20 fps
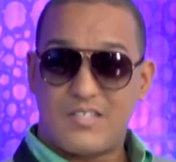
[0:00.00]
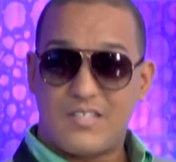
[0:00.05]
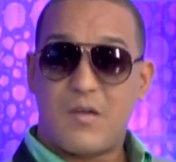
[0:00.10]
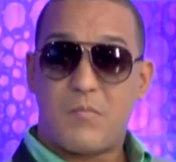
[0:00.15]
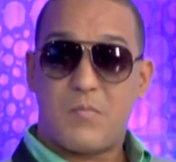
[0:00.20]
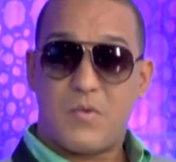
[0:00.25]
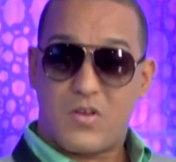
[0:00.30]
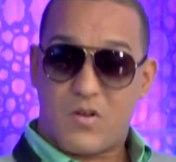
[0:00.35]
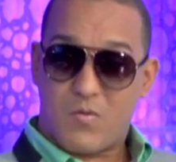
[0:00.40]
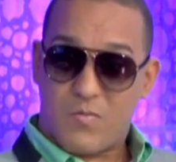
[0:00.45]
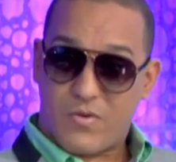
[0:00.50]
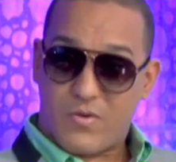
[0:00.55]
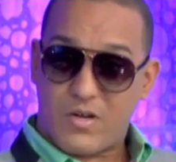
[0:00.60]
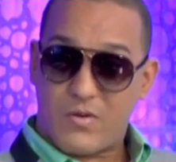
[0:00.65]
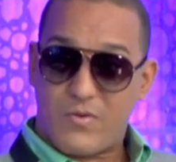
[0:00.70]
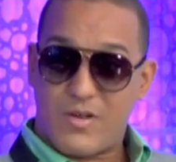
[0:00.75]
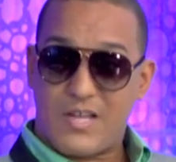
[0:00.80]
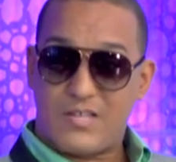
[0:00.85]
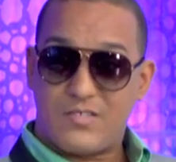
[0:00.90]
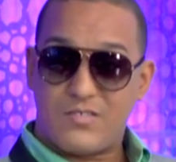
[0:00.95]
también como
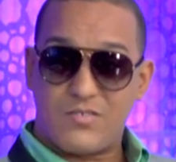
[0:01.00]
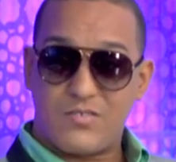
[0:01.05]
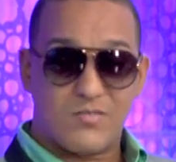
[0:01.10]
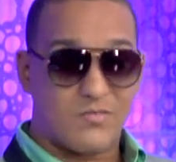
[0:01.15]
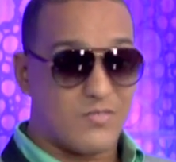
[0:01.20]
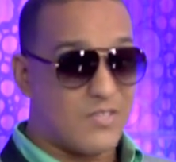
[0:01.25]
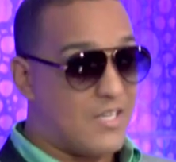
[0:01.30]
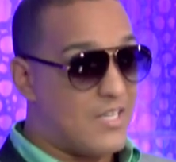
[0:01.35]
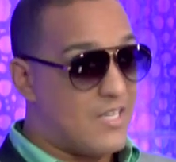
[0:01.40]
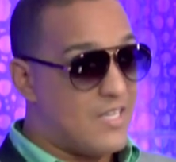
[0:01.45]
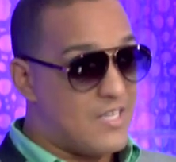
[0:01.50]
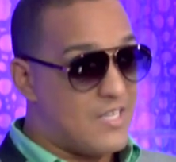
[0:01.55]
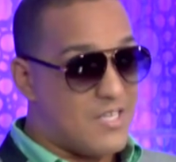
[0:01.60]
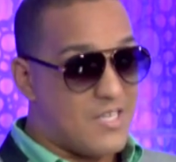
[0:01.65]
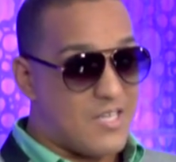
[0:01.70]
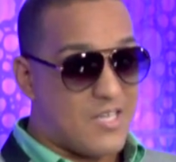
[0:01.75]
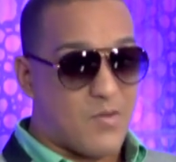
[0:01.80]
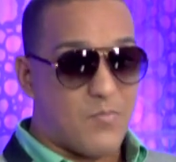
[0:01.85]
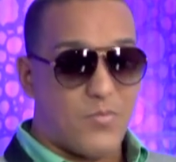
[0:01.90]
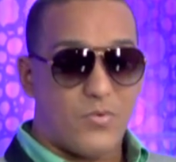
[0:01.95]
revelación.
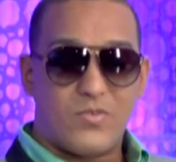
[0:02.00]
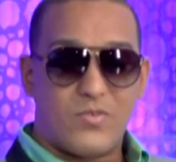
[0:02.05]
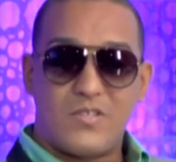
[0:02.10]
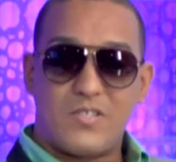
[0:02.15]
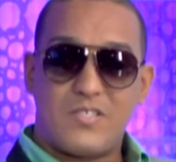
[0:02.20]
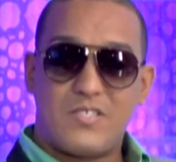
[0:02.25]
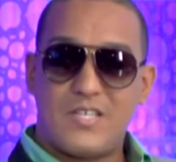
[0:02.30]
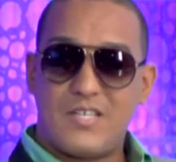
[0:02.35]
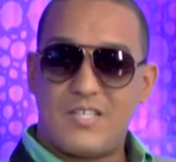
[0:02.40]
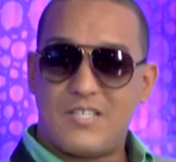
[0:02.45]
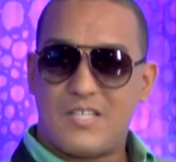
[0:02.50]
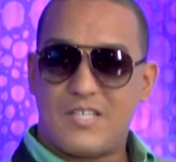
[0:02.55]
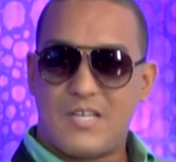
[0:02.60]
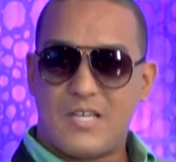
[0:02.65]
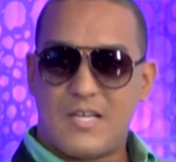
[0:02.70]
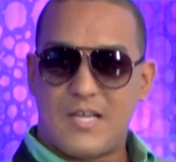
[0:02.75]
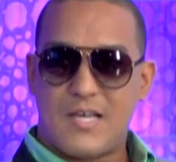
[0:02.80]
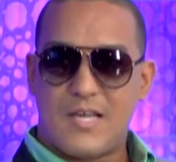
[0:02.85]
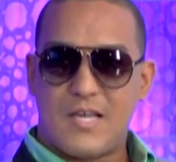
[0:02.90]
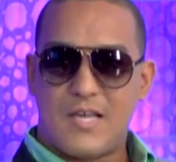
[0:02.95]
¿Y qué puedo
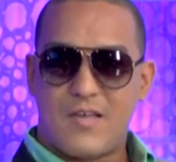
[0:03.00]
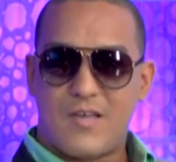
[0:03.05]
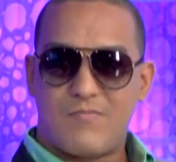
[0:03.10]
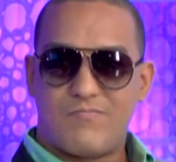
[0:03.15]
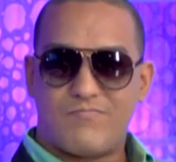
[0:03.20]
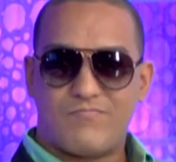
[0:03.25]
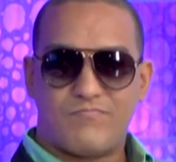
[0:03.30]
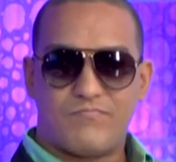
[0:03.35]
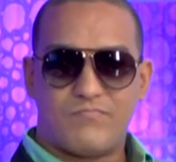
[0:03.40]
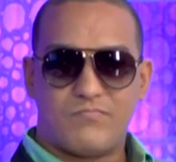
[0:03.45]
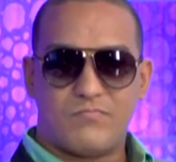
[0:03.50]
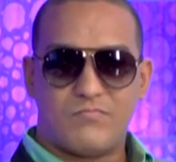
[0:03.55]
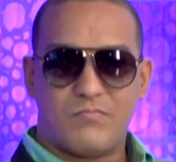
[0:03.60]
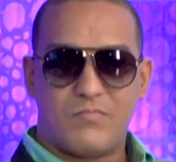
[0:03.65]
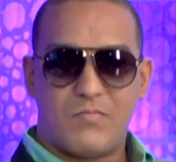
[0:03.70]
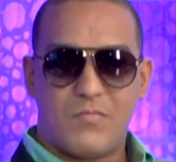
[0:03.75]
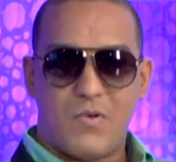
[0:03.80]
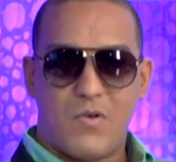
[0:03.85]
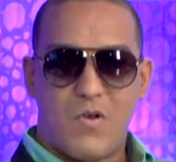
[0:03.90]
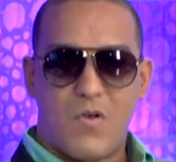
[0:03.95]
decirte?
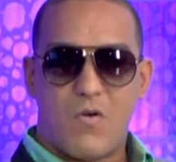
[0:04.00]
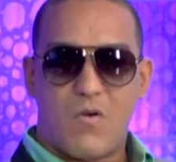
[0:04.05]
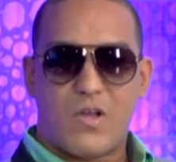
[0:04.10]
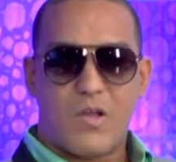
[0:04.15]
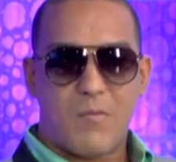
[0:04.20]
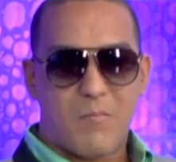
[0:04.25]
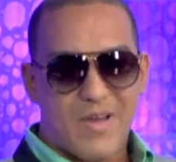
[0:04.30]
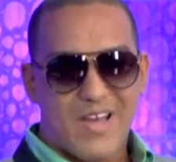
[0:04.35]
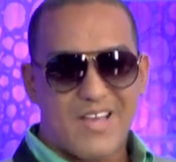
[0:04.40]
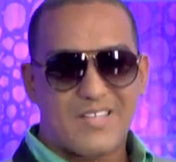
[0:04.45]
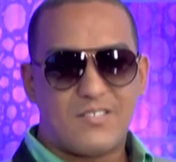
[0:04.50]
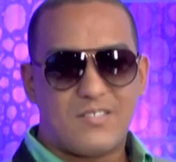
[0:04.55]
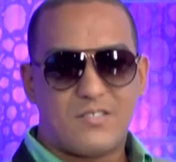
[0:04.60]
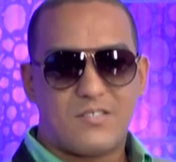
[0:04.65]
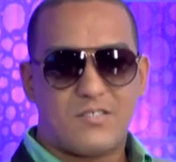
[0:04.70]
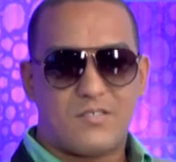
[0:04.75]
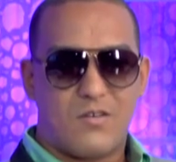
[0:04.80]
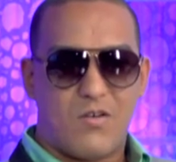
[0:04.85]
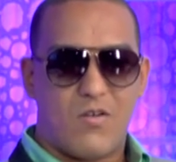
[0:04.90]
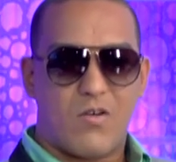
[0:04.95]
Lo que,
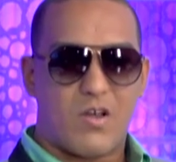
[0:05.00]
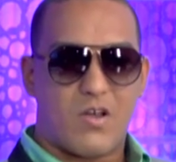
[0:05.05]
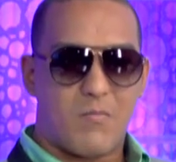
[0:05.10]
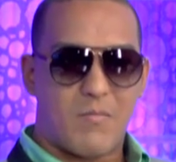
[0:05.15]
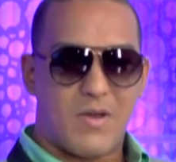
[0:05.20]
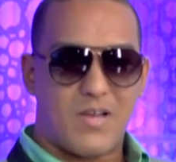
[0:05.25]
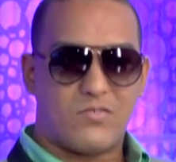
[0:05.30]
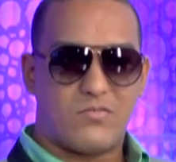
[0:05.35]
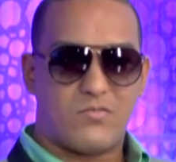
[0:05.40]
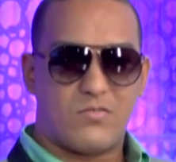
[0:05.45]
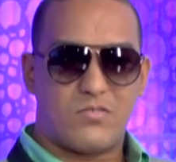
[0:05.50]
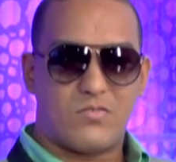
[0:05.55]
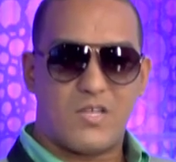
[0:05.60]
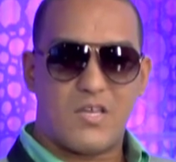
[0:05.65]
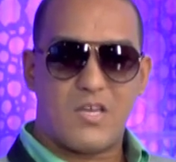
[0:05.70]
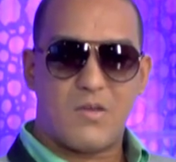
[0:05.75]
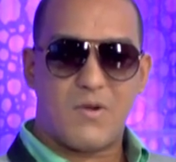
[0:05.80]
más, lo que más uno se ha